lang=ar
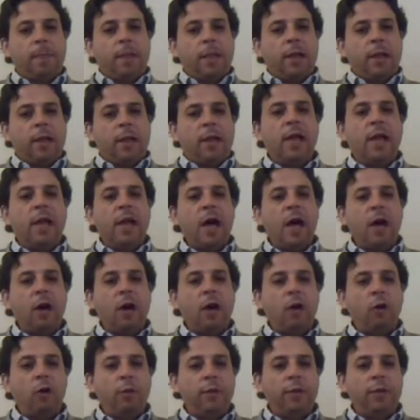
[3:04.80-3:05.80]
لا
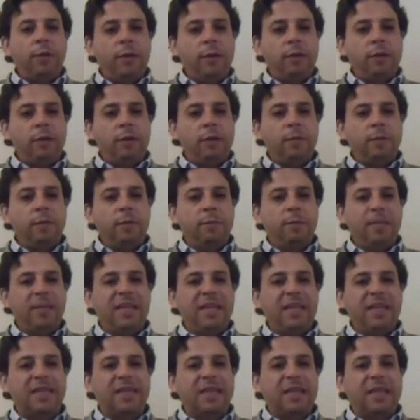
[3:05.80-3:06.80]
أؤمن
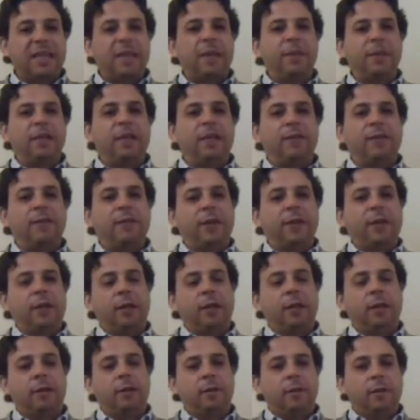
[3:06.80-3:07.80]
بالاستعباد الفكري
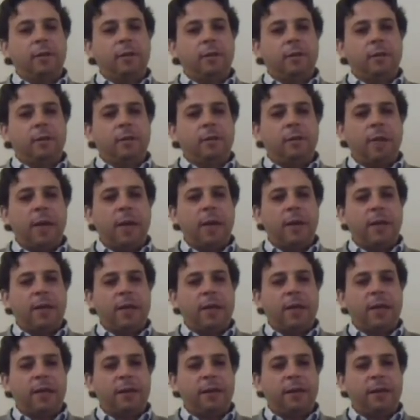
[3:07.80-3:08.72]
مهما كان